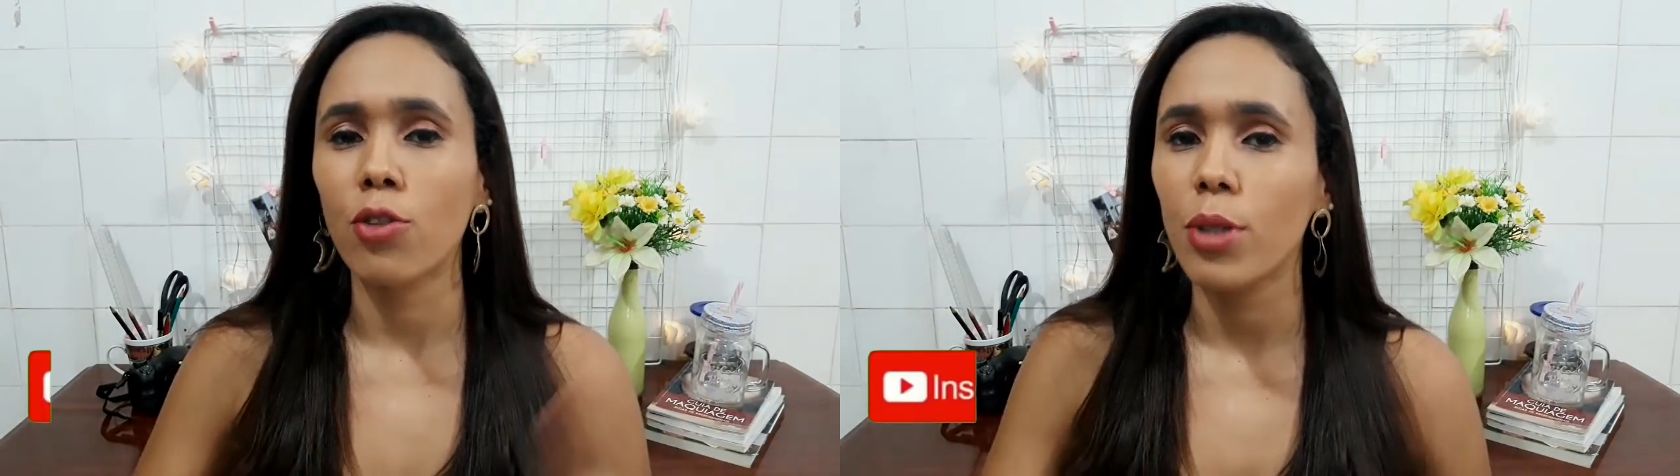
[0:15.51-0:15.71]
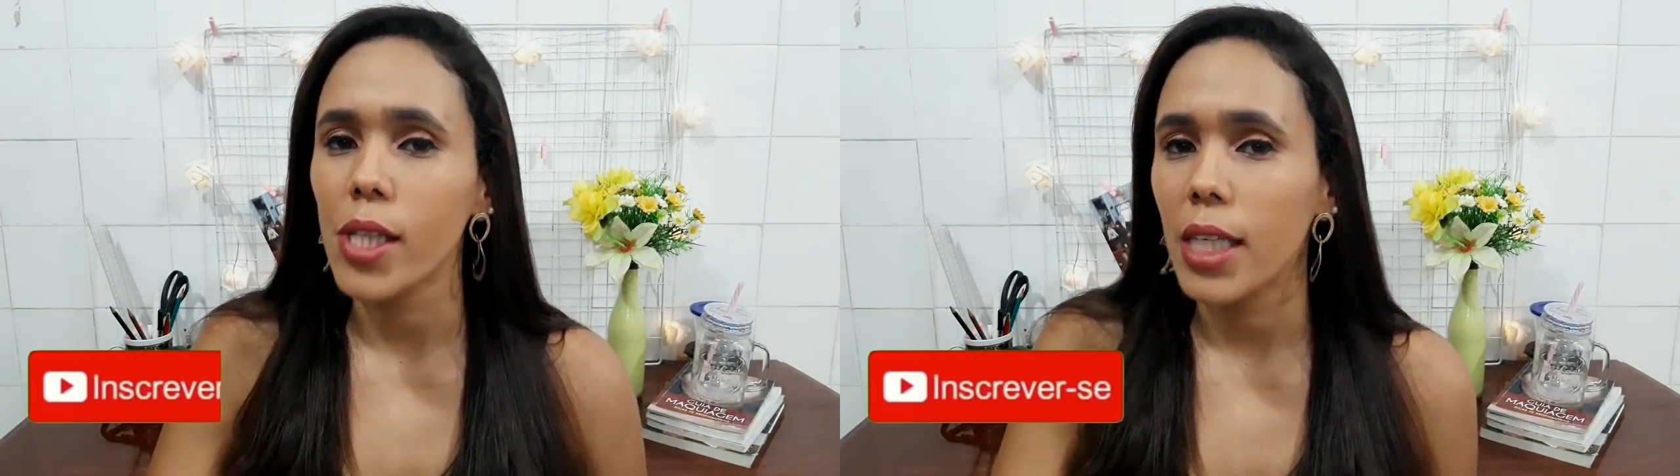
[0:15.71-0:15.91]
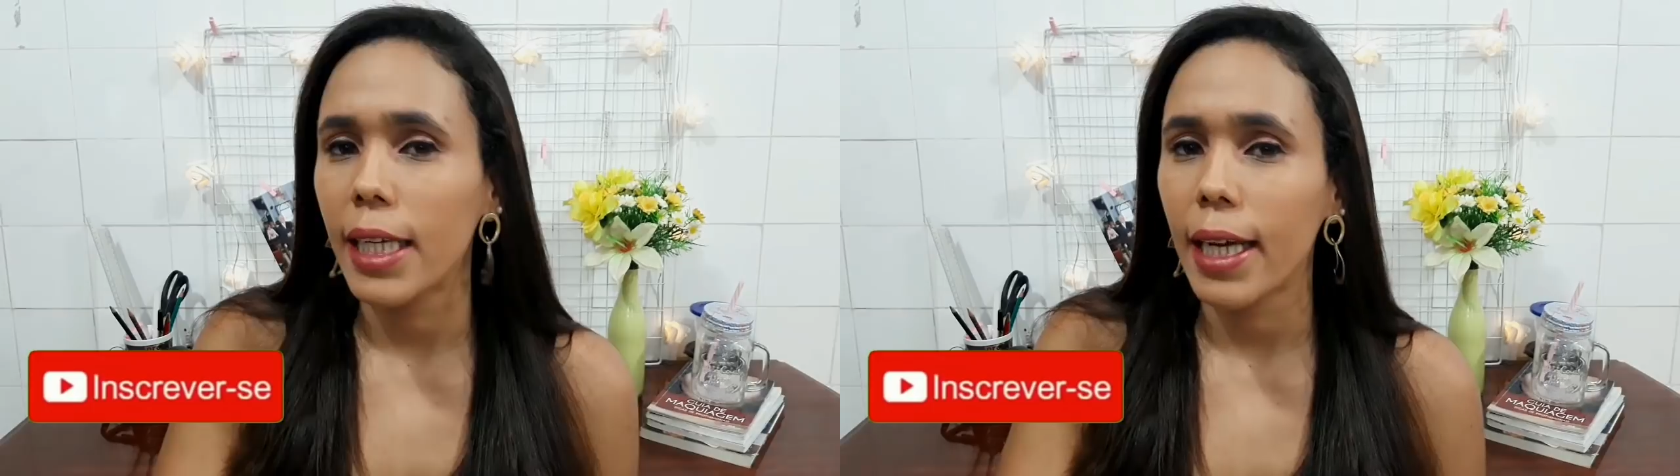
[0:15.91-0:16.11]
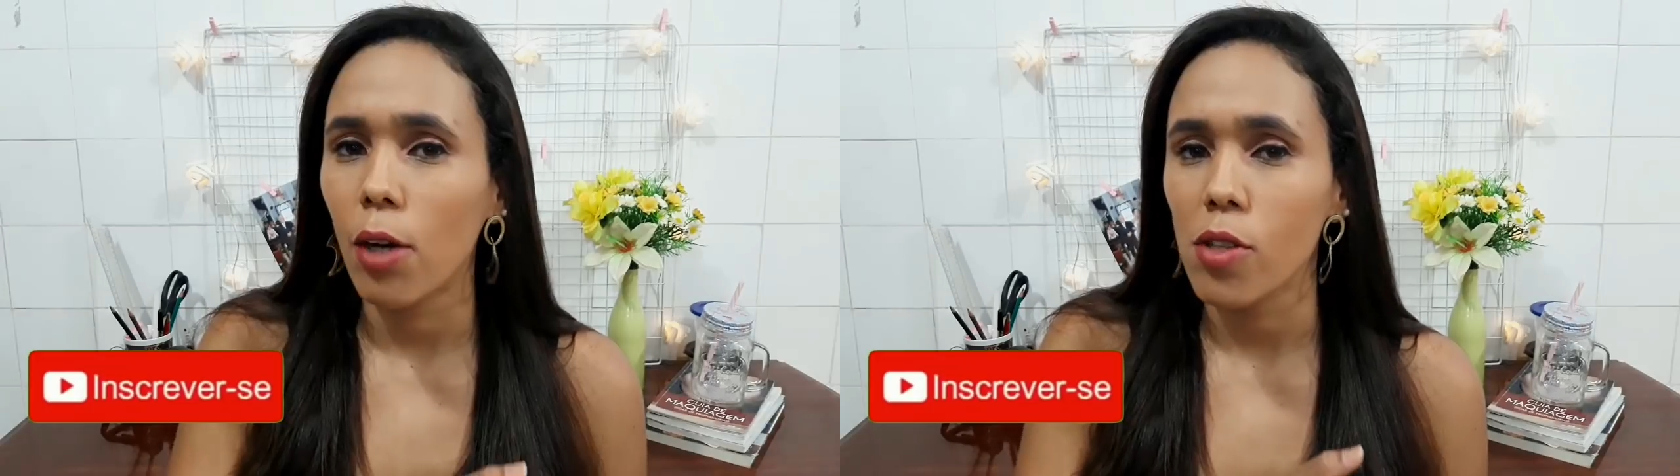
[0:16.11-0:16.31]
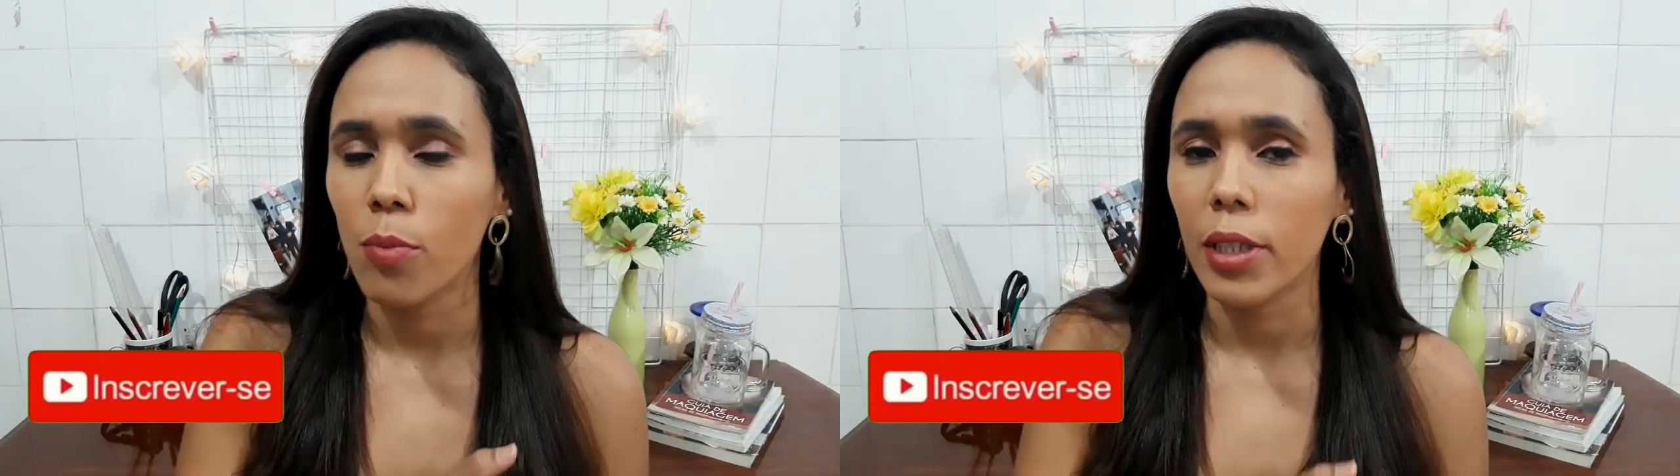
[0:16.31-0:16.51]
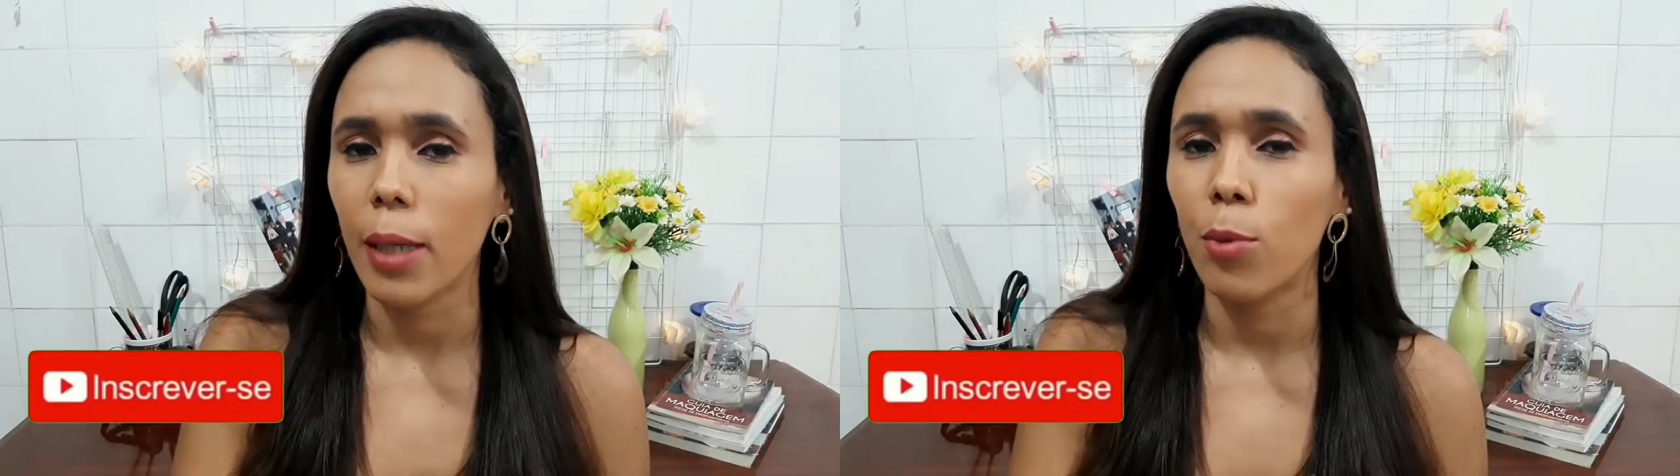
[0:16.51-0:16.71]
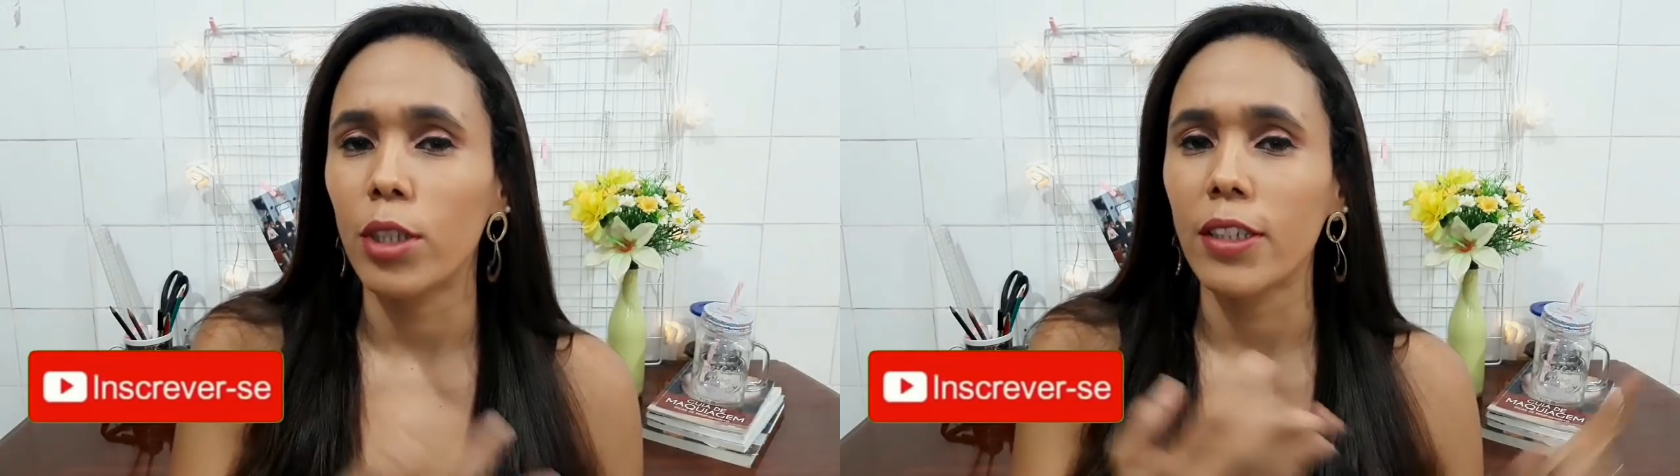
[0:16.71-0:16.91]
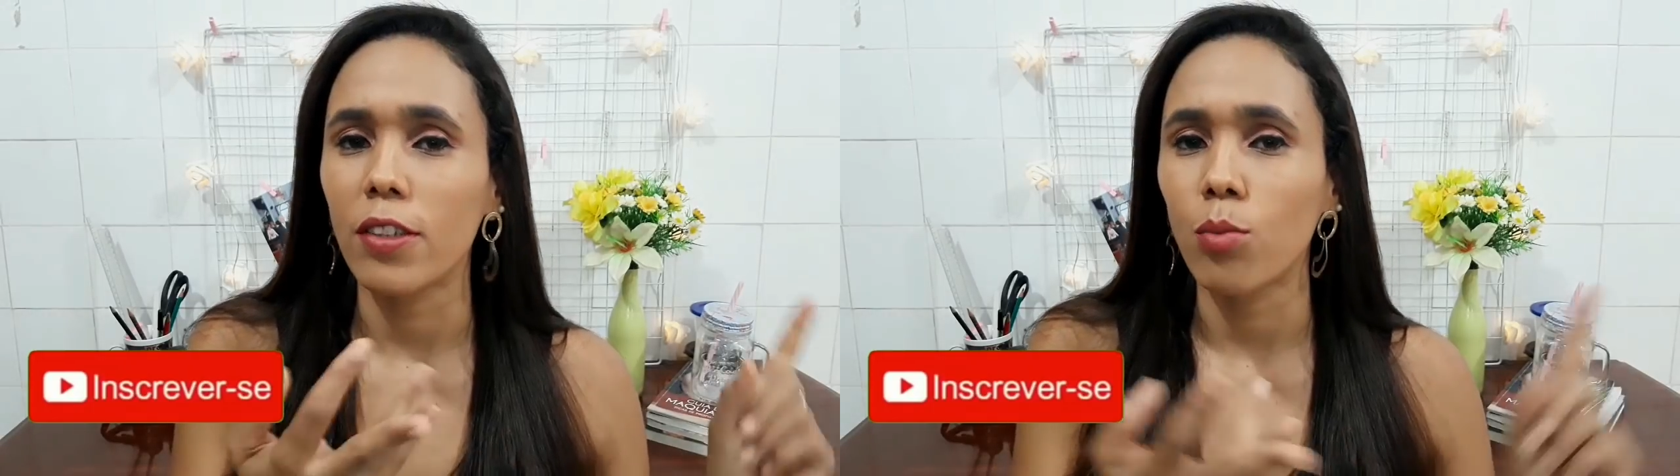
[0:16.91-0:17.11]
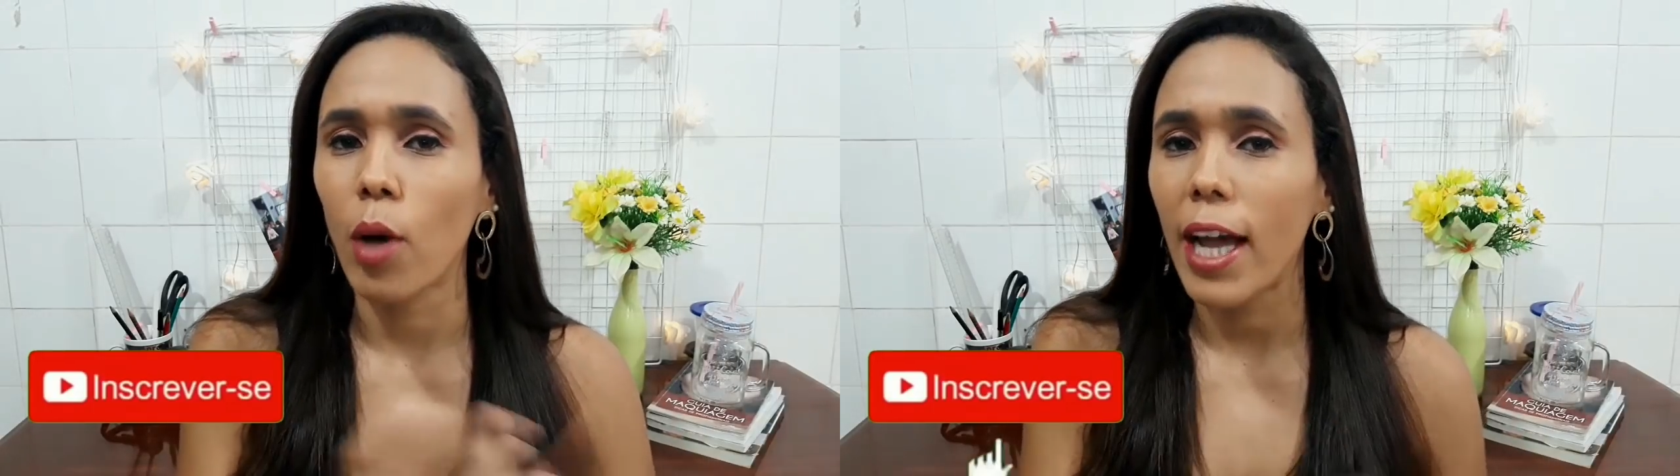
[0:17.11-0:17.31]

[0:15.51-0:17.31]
ajuda a acelerar o seu metabolismo,